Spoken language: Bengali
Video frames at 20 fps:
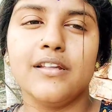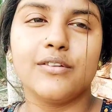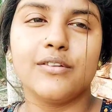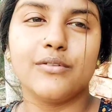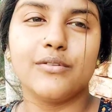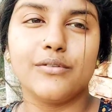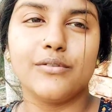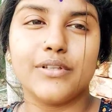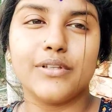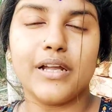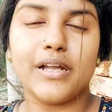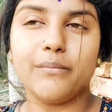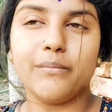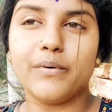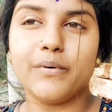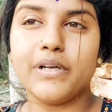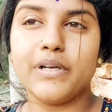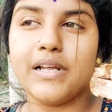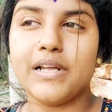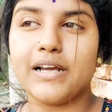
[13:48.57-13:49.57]
তো
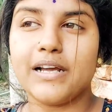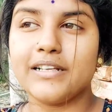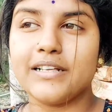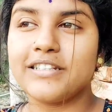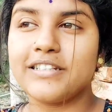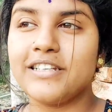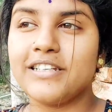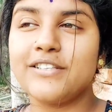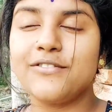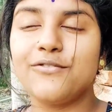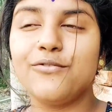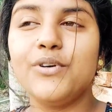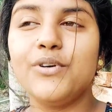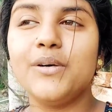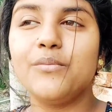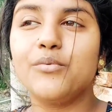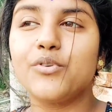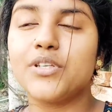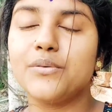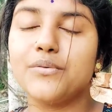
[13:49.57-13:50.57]
তারপরে না আজকে
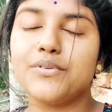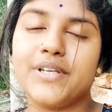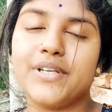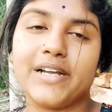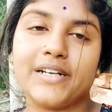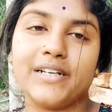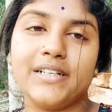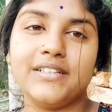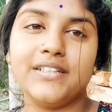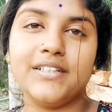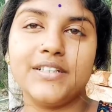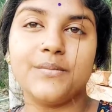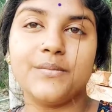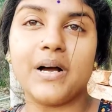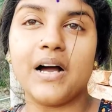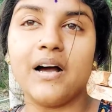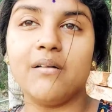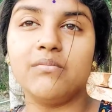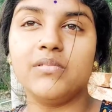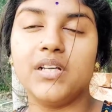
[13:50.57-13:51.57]
স্কুলে বসে বসে একটা জিনিস
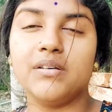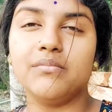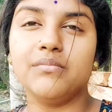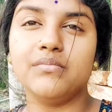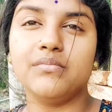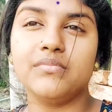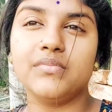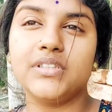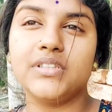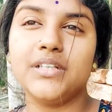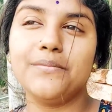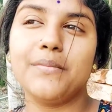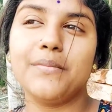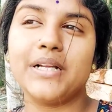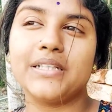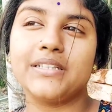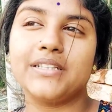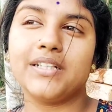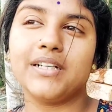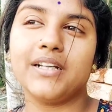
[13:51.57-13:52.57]
ভাবলাম যে
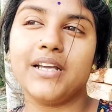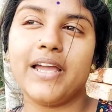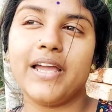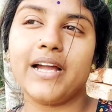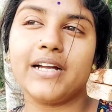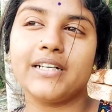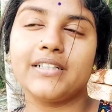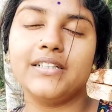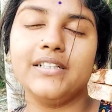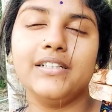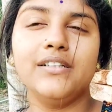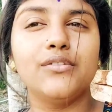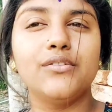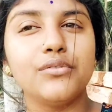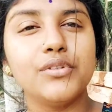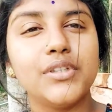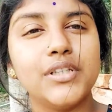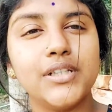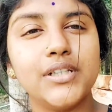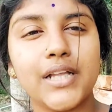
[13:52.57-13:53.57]
বাচ্চাটা একদিন
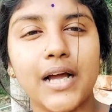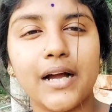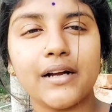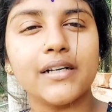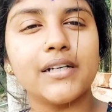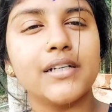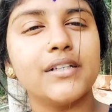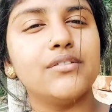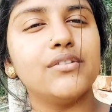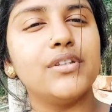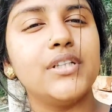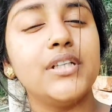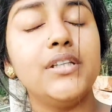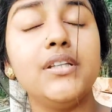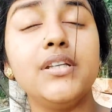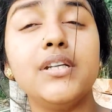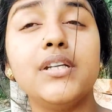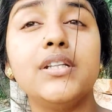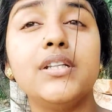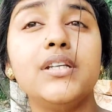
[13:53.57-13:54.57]
দুদিন থাকে কিন্তু তিন
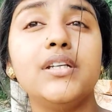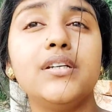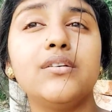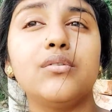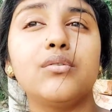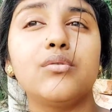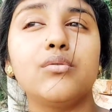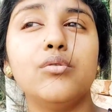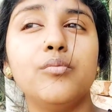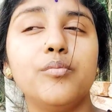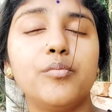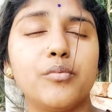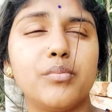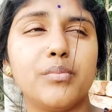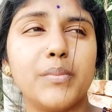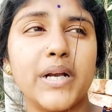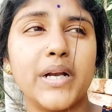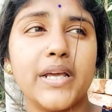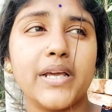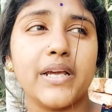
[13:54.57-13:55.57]
দিনের দিন ও খুব
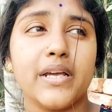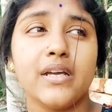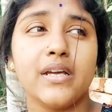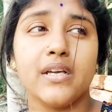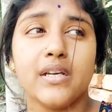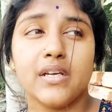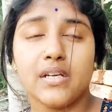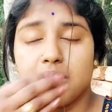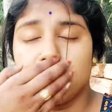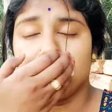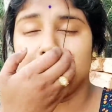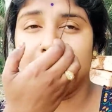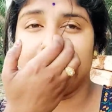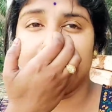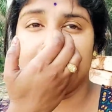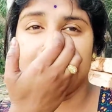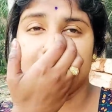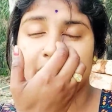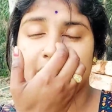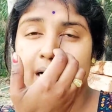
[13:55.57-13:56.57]
মানে
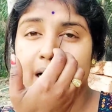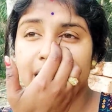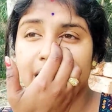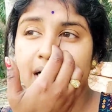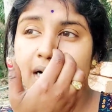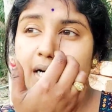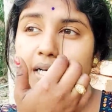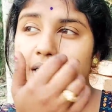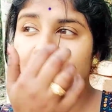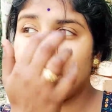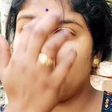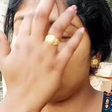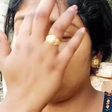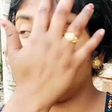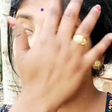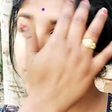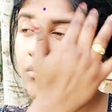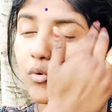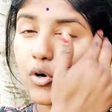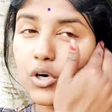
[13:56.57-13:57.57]
মানে কান্নাকাটি না
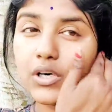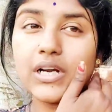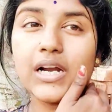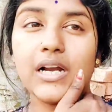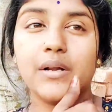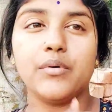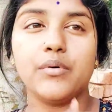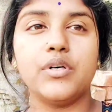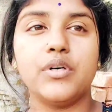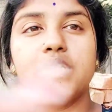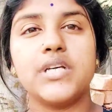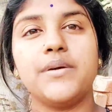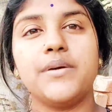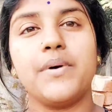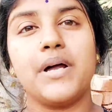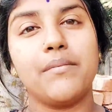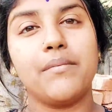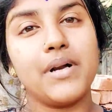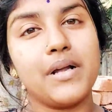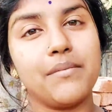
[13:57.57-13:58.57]
করলেও মন খারাপ হয়ে যায়
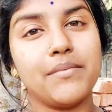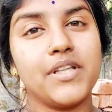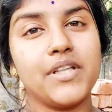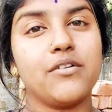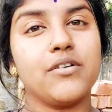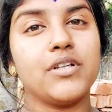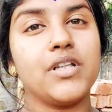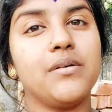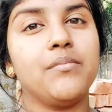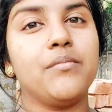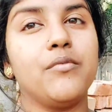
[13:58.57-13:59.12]
বারবার আমাদের কথা